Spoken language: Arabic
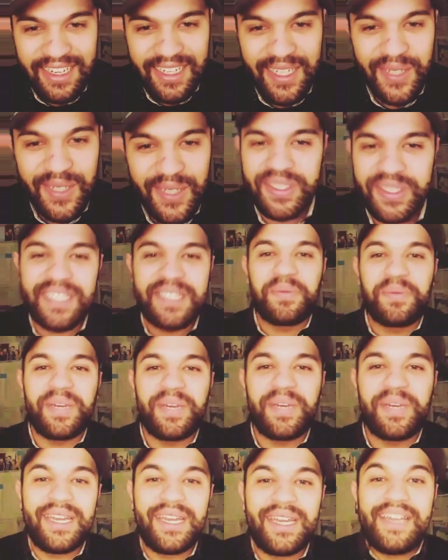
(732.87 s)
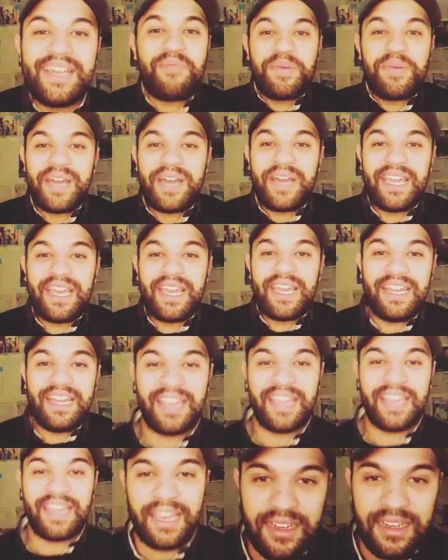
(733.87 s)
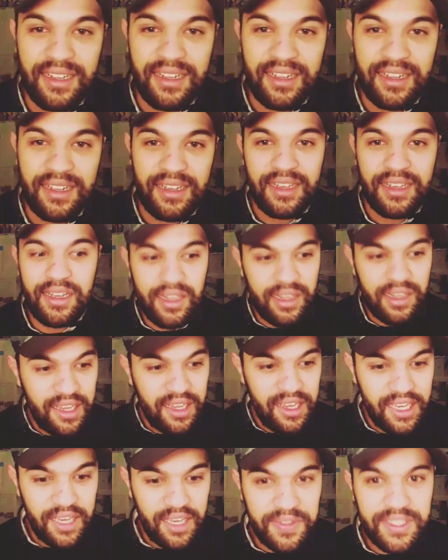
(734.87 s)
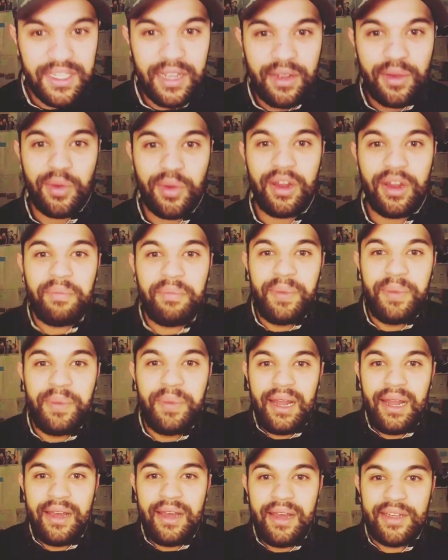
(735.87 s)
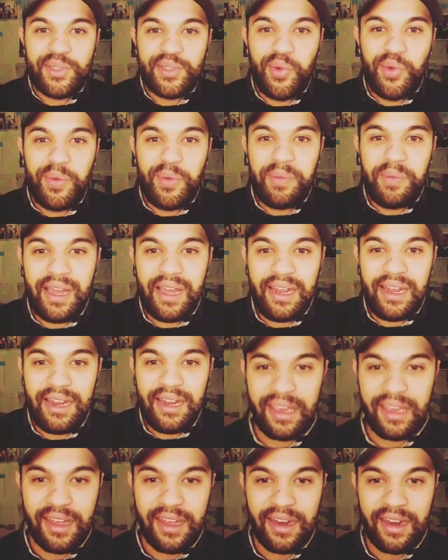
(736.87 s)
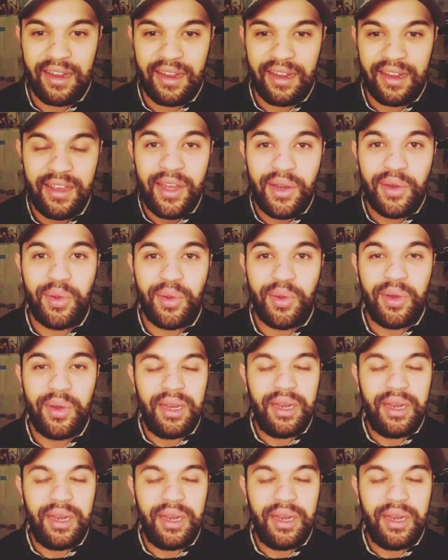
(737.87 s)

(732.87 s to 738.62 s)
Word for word: عليا وانت يا ربي باغي لي الخير كيفاش غنقول ربي علاش هو باغي لي الخير نقول